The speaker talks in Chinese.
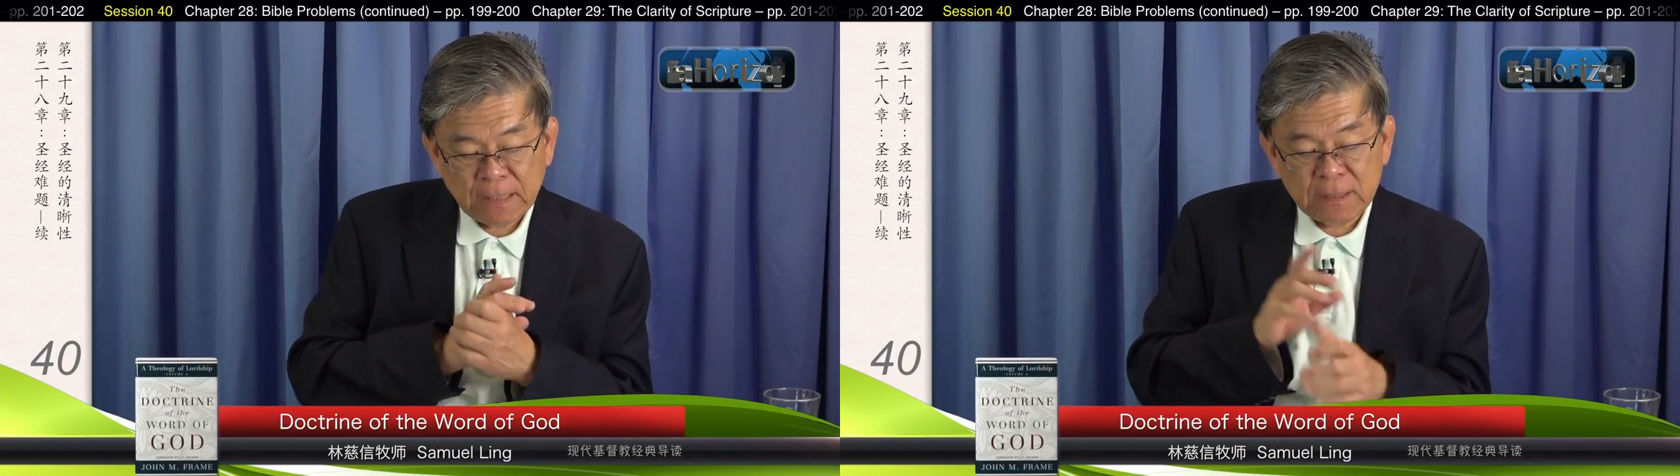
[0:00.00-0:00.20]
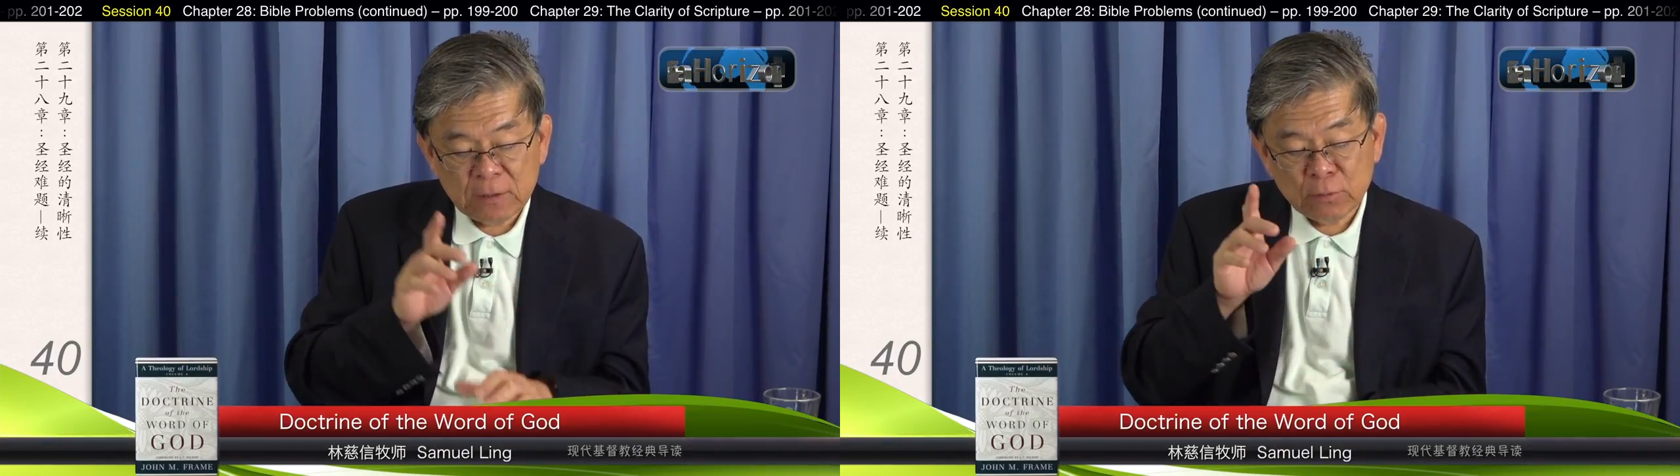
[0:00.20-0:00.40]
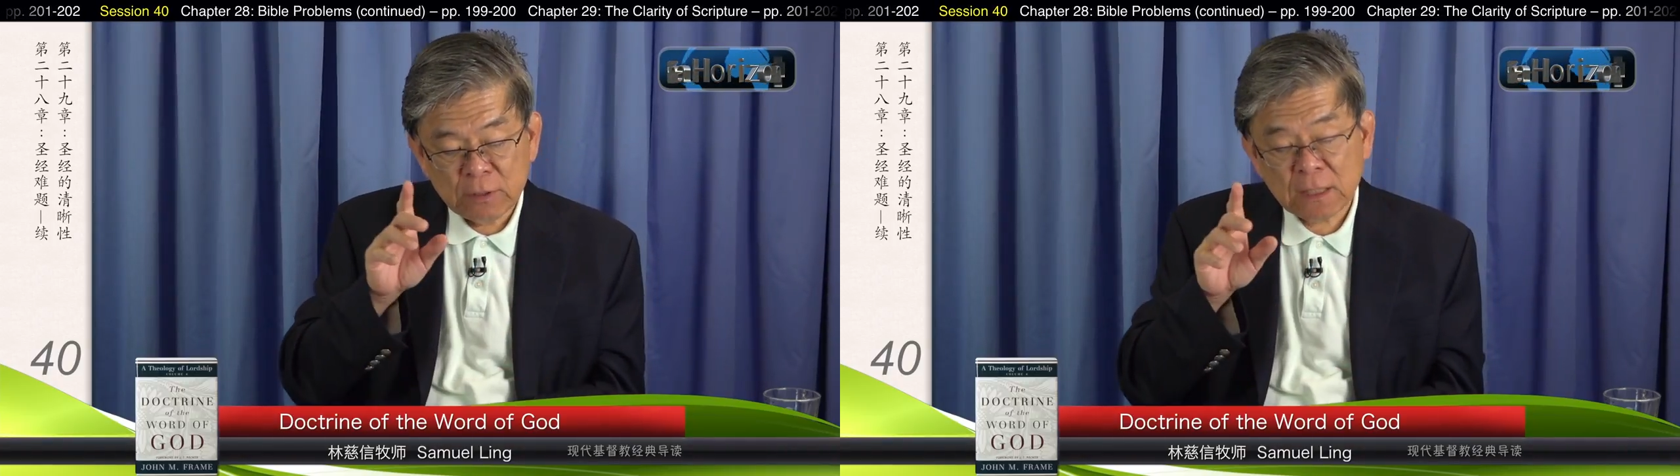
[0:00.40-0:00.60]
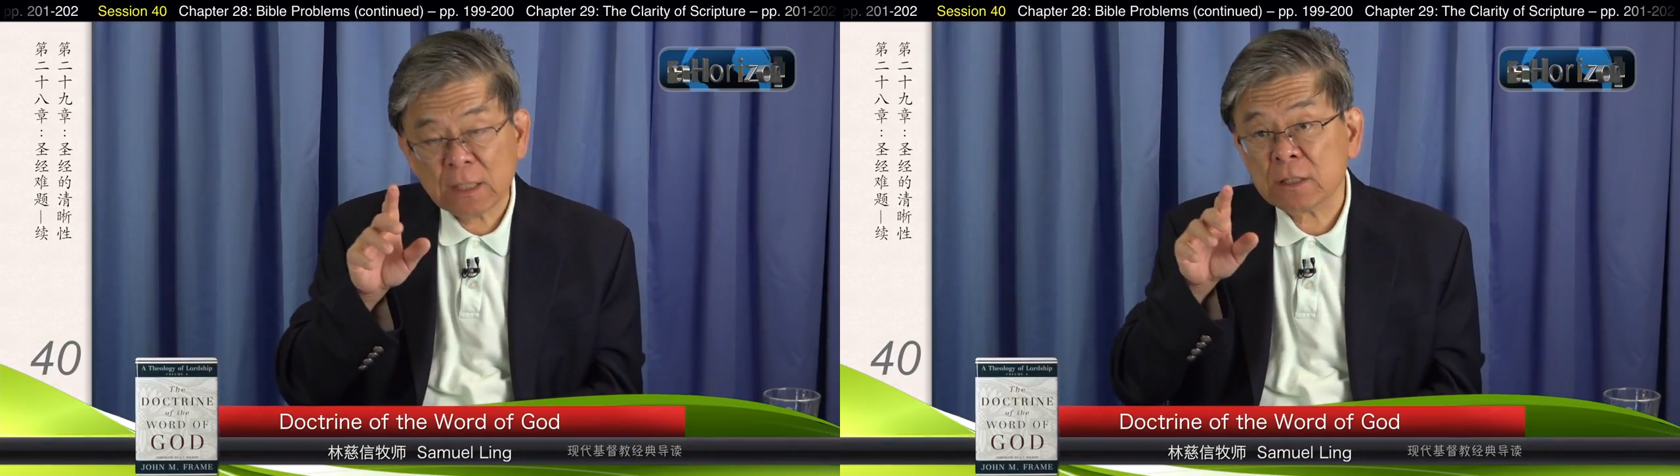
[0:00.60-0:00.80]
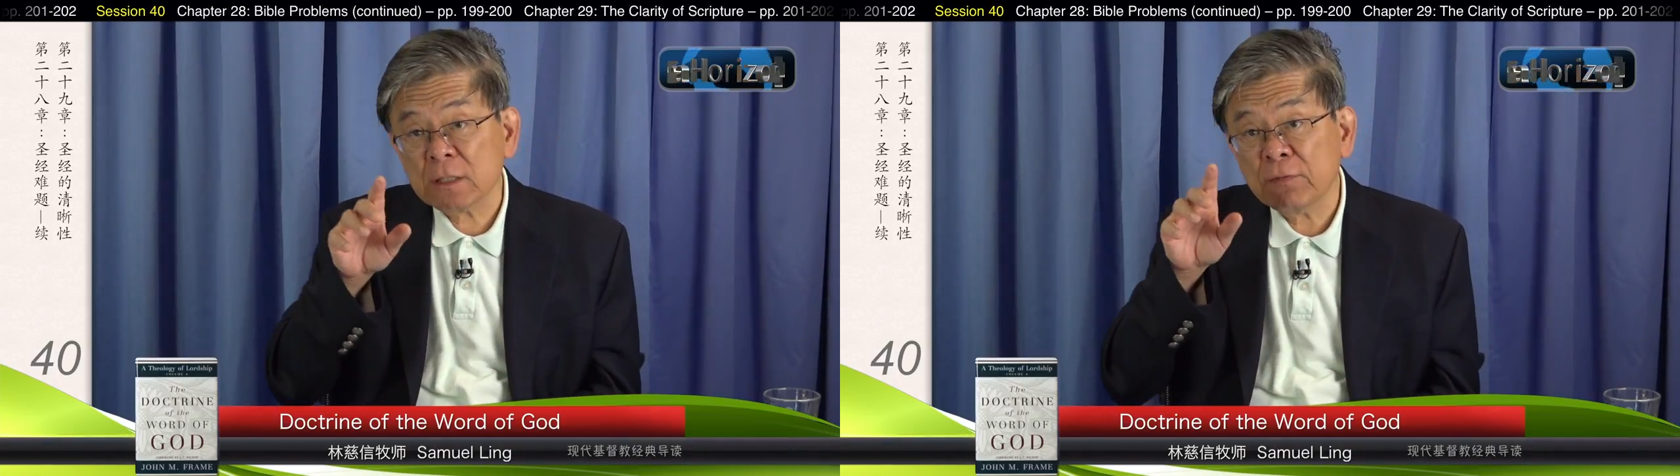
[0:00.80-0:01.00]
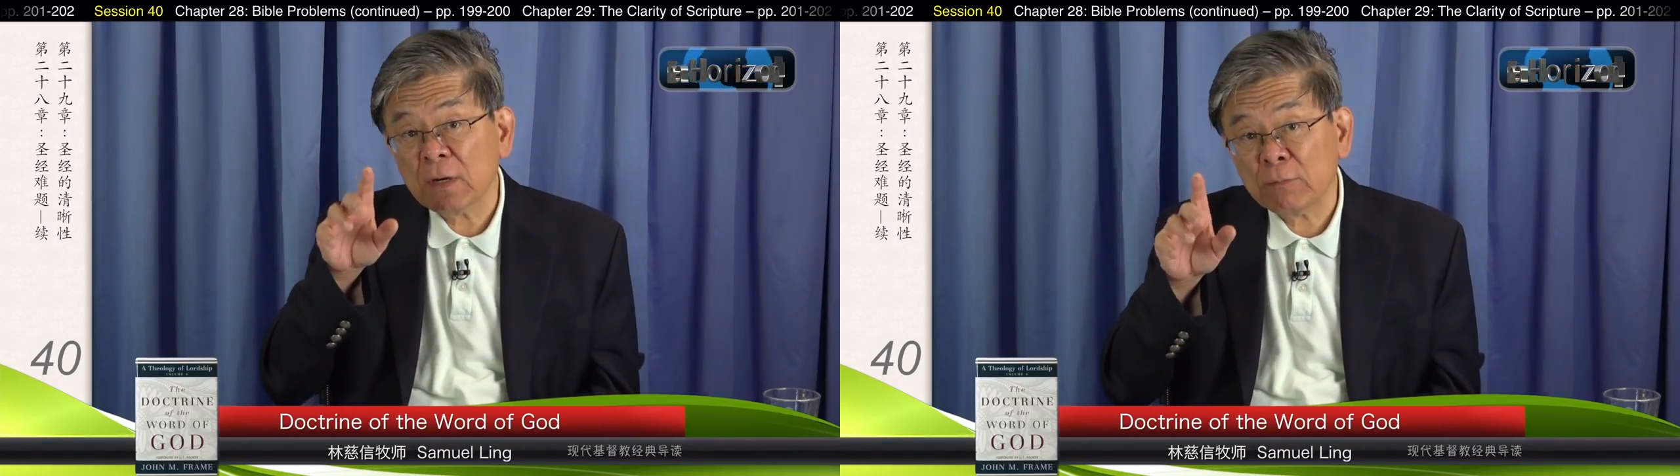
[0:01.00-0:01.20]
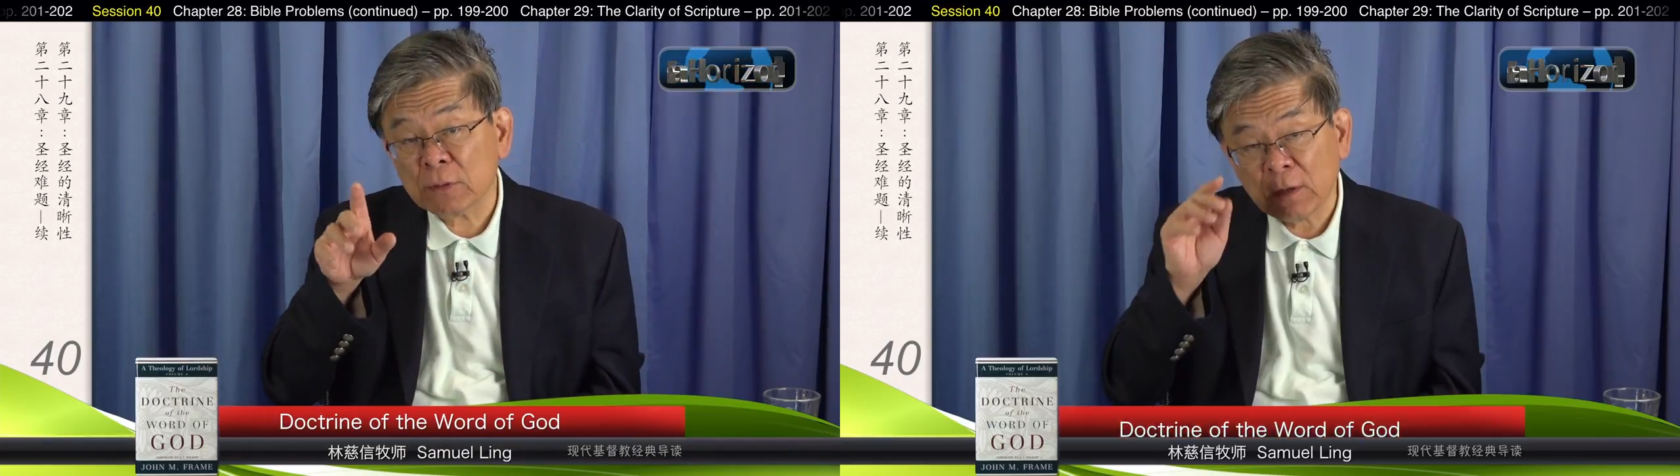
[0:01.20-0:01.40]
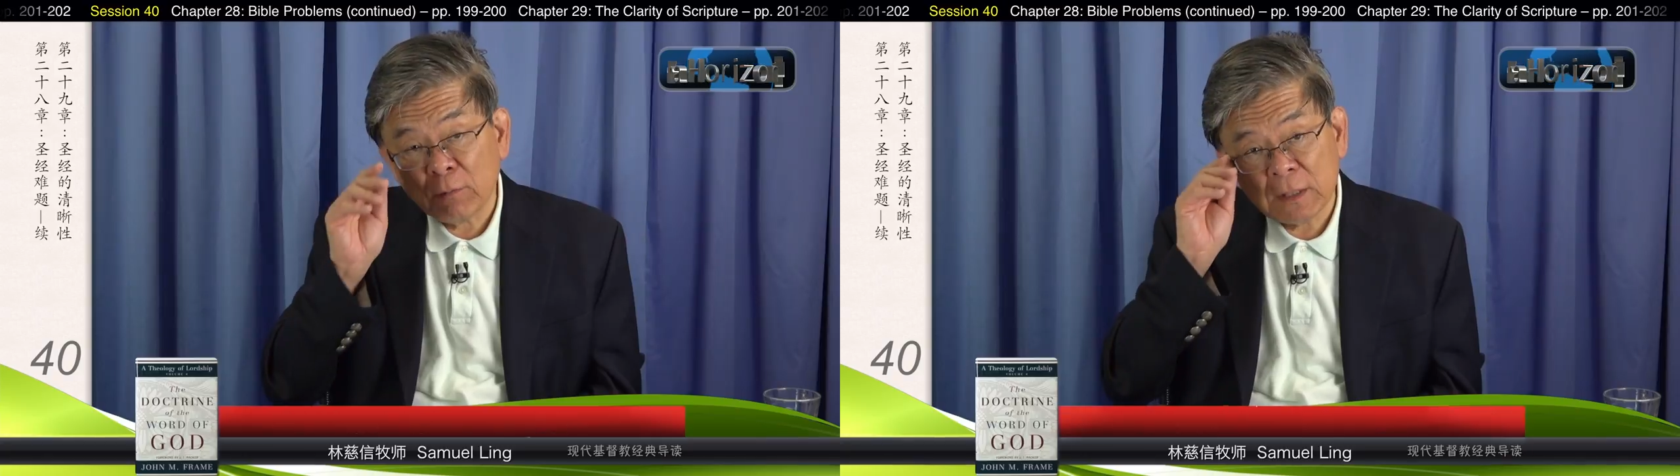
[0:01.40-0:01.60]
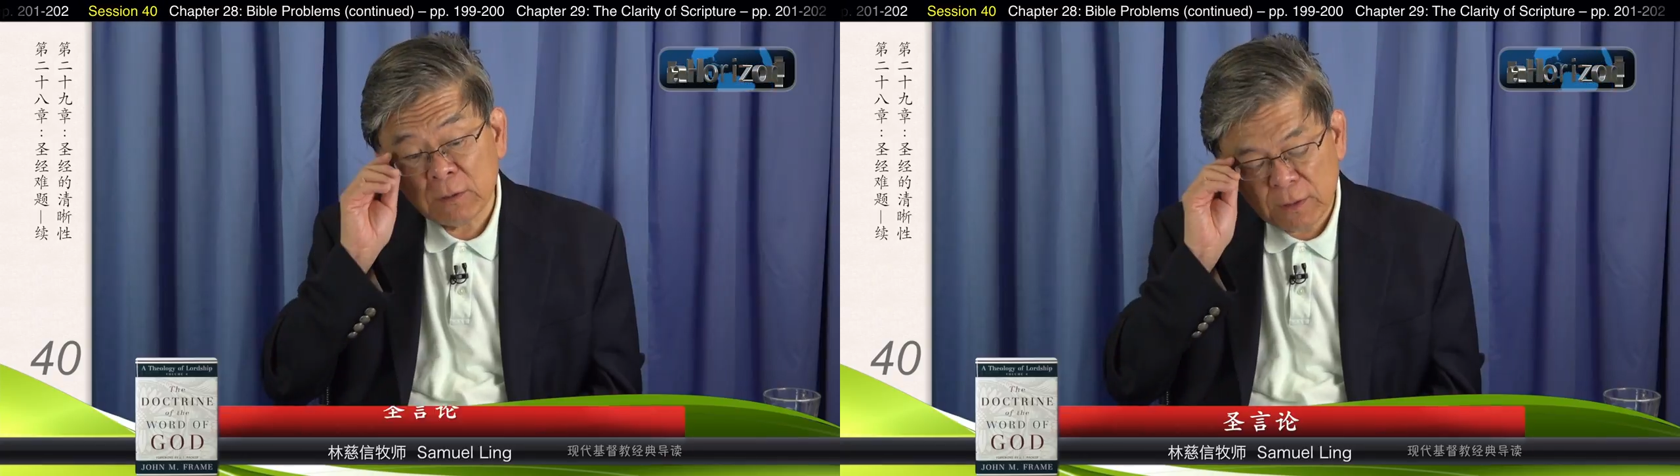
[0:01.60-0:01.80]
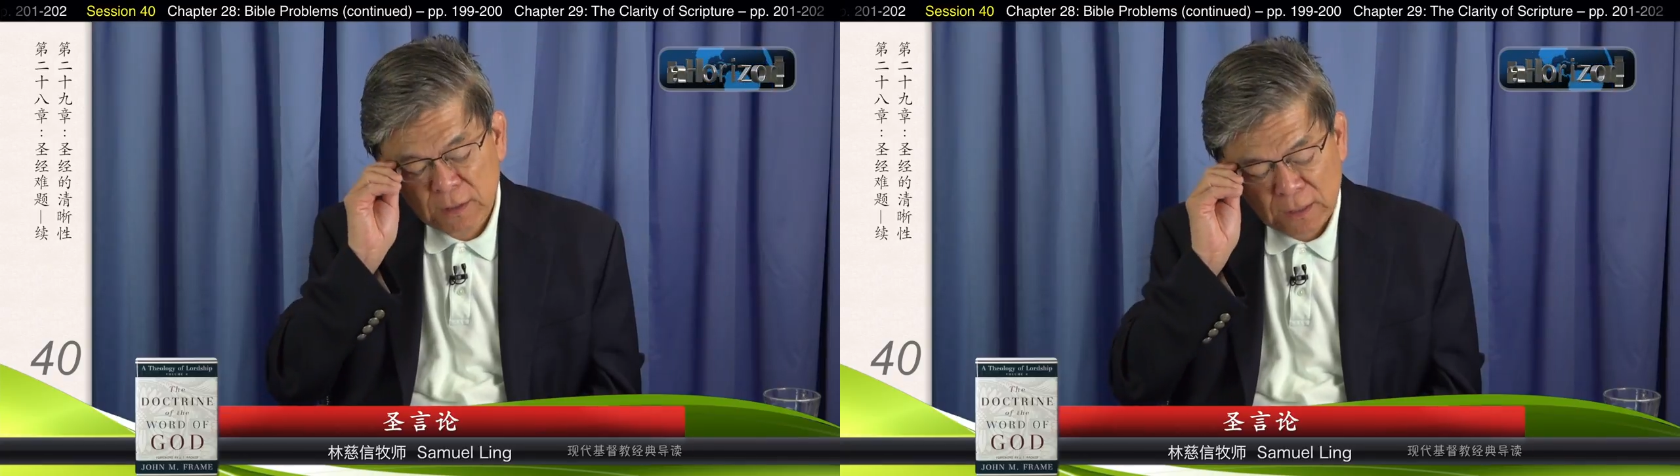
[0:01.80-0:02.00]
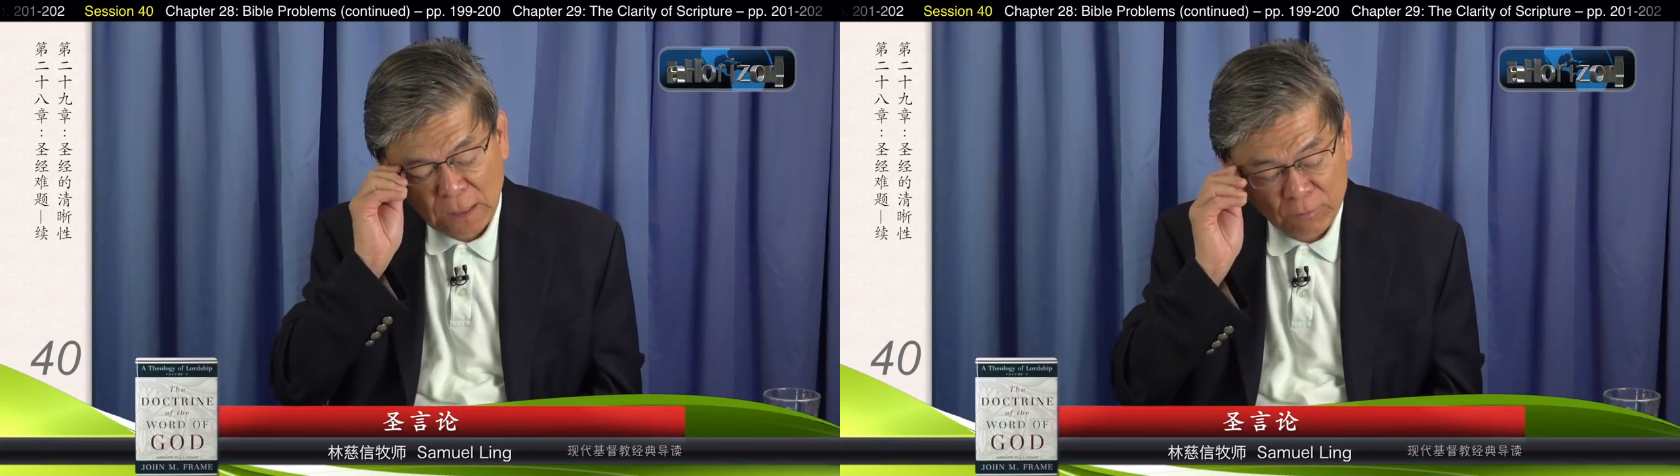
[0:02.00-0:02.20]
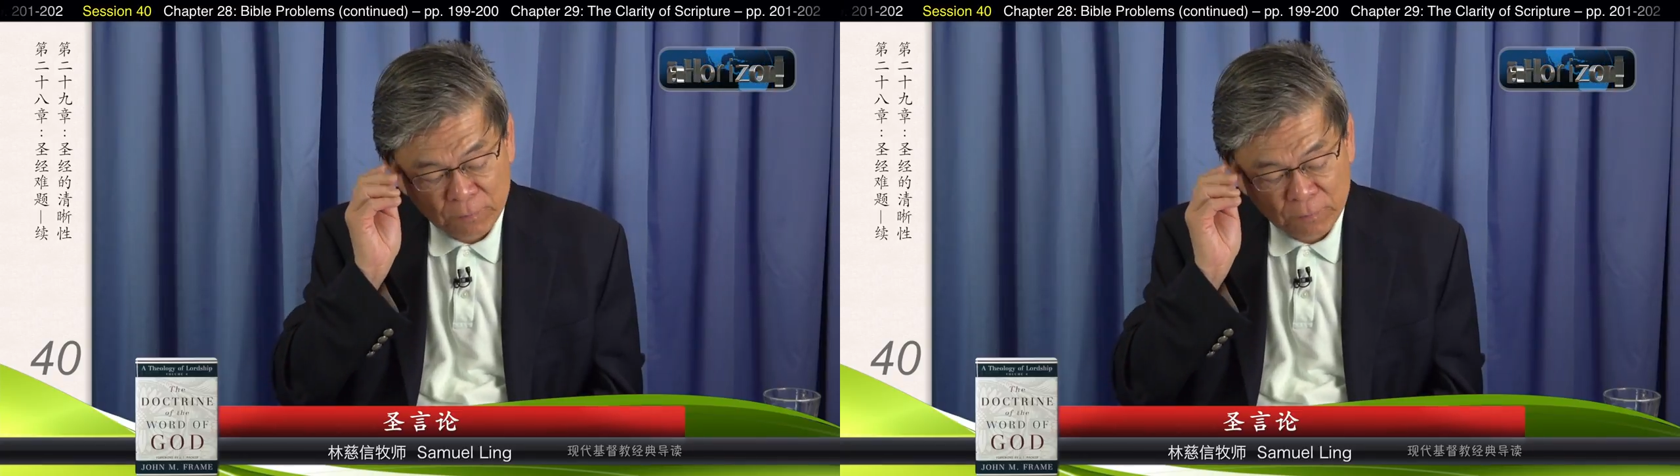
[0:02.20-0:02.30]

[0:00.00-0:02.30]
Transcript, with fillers: 请注意，这个是弗兰姆在问的问题，